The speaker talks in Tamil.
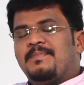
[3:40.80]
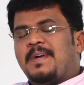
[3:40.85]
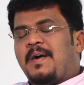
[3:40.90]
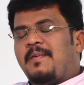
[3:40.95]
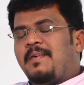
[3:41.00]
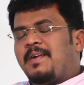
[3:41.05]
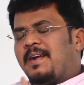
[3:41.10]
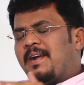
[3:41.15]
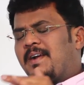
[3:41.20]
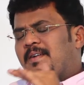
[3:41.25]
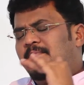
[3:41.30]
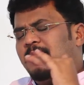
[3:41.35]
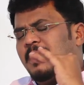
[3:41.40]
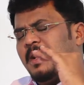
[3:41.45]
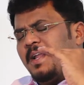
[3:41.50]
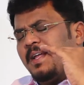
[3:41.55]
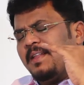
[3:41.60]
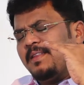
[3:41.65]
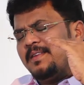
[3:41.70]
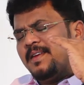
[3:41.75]
அவர்கள்
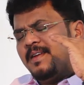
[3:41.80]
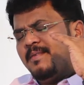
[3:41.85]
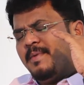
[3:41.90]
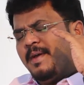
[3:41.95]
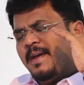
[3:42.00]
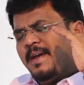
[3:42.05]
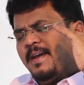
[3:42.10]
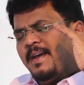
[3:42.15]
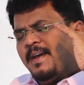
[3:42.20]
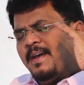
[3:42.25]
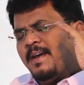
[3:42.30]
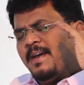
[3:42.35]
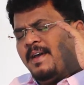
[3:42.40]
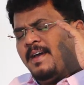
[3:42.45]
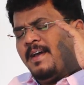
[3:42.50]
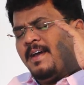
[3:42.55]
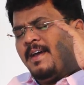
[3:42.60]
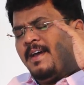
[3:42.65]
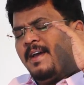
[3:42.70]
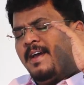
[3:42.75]
பலத்தின்
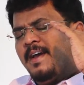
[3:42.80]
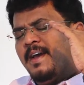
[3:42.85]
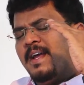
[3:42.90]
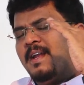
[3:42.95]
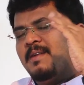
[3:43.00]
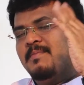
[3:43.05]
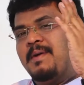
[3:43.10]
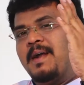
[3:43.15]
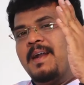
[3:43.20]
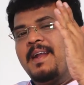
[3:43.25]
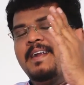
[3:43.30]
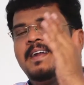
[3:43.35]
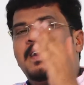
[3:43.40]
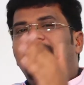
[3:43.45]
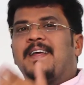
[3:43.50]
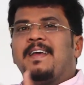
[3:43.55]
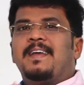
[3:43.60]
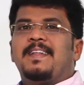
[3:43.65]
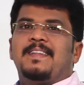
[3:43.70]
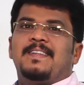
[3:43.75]
மேல் பலன்
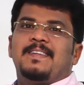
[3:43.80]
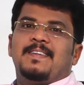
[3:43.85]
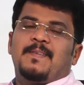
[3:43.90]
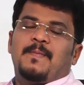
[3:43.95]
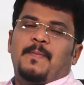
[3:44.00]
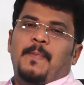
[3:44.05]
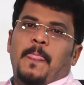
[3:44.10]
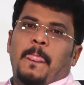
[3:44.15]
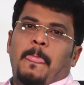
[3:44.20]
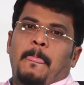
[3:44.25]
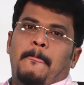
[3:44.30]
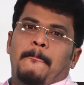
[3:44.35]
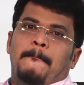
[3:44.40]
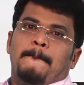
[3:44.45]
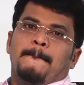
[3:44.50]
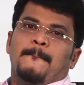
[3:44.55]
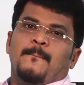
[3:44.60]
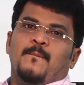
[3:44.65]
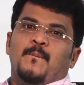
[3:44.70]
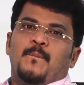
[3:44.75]
அடைந்து
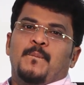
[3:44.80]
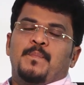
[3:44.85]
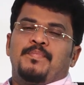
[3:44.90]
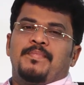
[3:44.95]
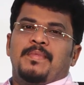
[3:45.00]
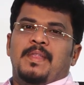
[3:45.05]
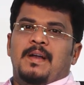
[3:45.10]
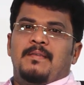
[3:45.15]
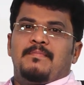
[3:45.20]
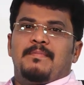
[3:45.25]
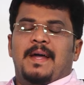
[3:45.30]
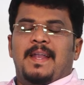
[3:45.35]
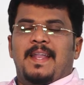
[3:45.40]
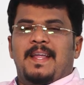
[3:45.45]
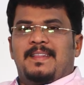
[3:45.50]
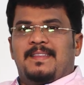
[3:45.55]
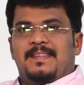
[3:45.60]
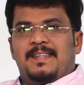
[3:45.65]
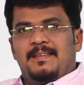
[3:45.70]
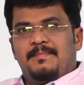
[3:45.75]

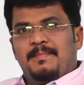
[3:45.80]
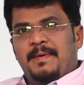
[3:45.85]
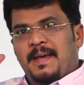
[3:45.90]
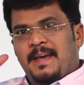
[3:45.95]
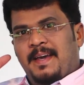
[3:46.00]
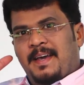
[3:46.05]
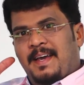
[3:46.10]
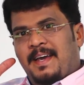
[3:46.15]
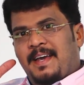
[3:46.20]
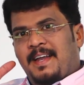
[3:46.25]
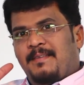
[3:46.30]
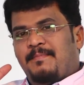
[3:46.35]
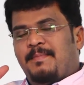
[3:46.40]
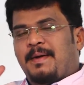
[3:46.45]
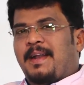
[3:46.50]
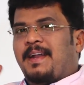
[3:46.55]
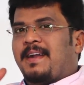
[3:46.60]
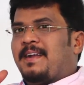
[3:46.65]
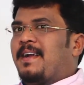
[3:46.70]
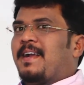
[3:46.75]
பலத்தின் மேல்
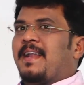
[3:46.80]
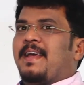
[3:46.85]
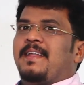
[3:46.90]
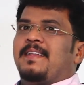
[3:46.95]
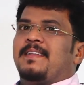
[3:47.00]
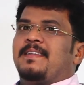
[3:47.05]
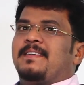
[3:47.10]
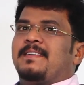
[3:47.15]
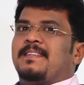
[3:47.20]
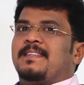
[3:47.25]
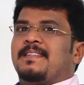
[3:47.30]
பலன் அடைந்து